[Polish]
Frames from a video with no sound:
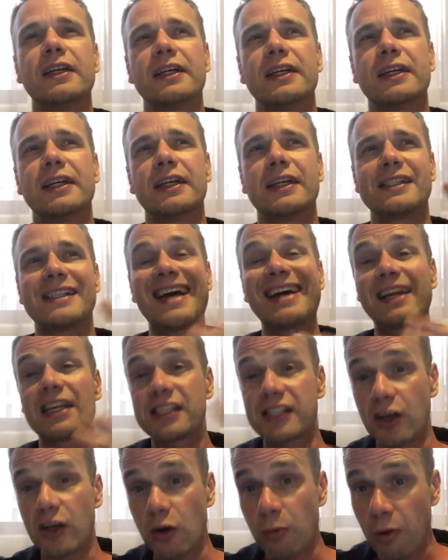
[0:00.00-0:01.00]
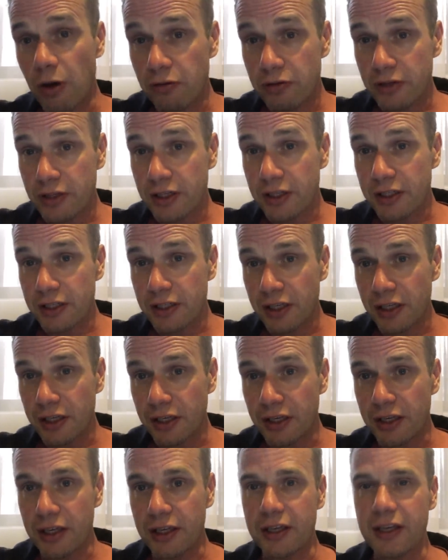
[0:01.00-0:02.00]
e, zakres tej umowy
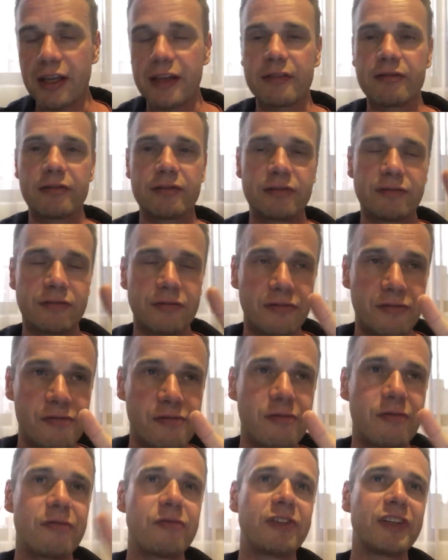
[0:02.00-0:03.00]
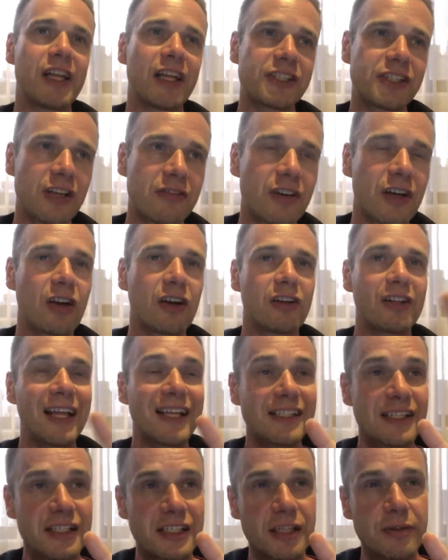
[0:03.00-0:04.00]
i finansowe
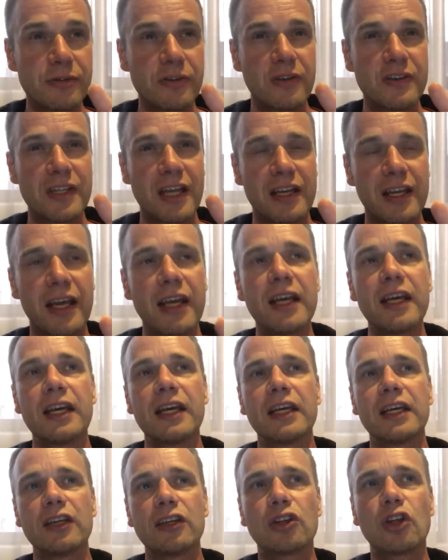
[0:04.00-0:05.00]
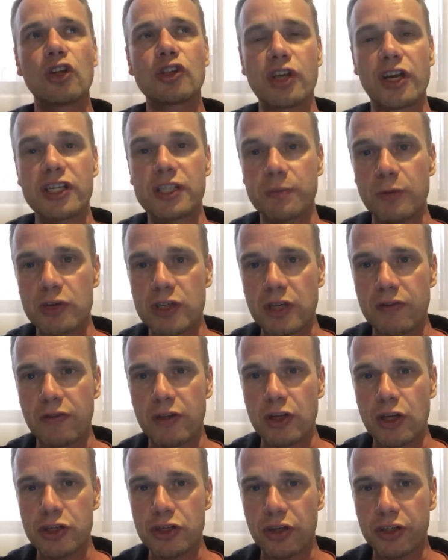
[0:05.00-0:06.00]
konotacje z tym związane i to, co jest
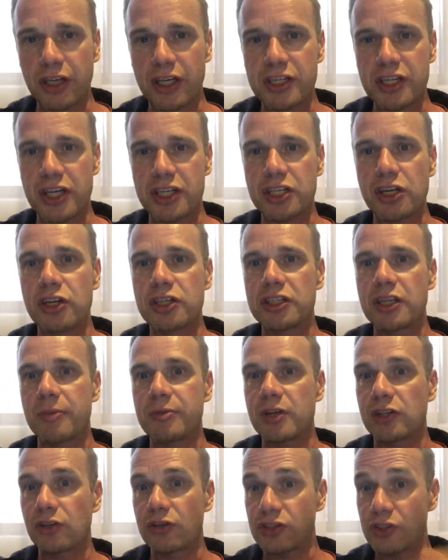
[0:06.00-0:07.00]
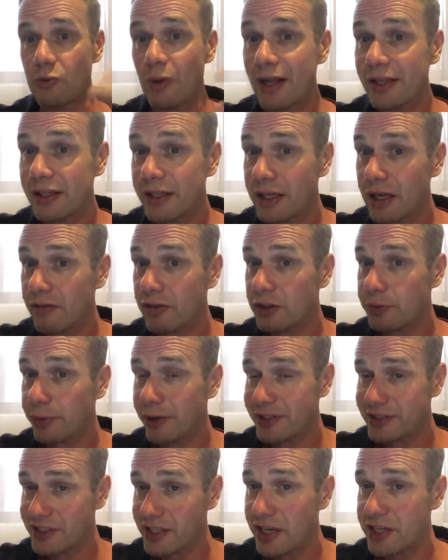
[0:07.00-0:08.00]
możliwe do osiągnięcia, jeśli chodzi na przykład o składy i
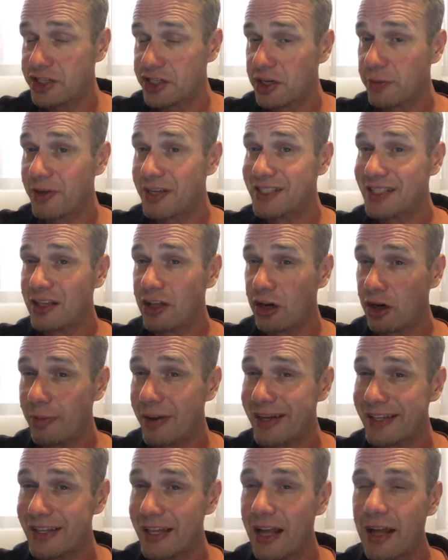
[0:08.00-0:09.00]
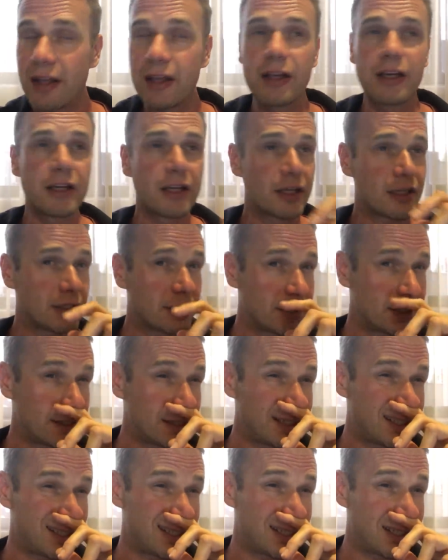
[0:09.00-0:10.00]
ewentualnie znalezienie miejsca dla Roberta, e,
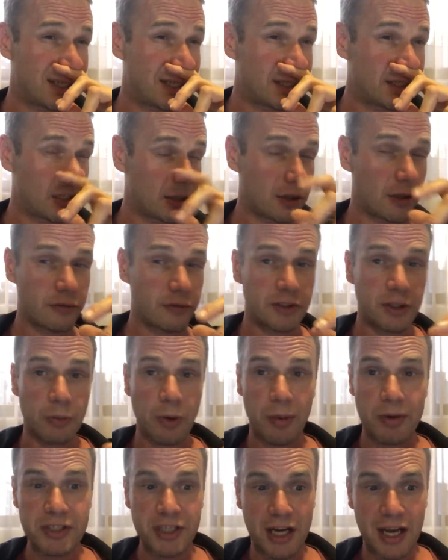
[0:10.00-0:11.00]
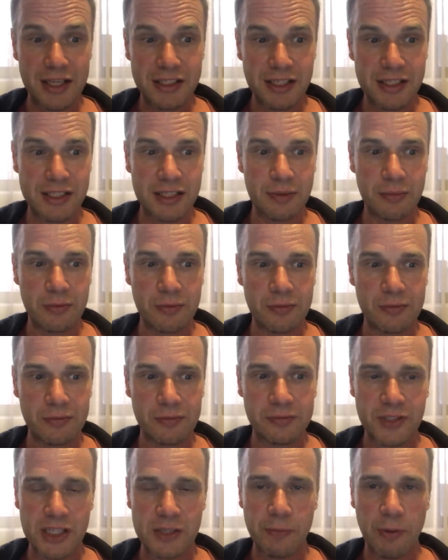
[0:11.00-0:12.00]
no to w tym momencie Has jest
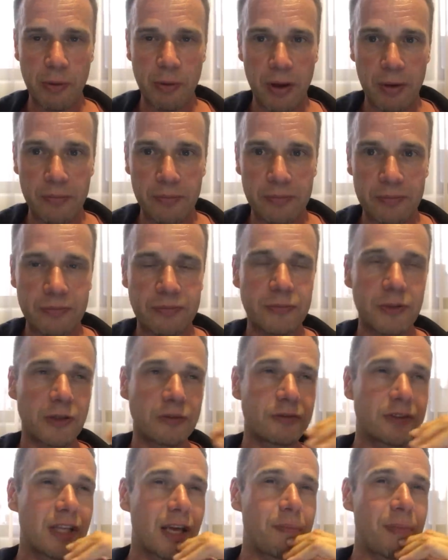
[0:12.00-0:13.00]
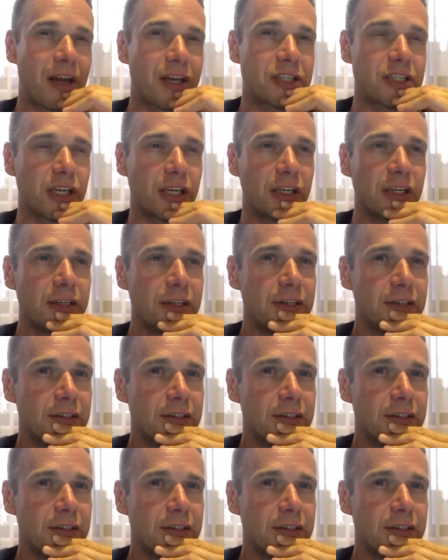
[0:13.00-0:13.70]
tym zespołem no, najbardziej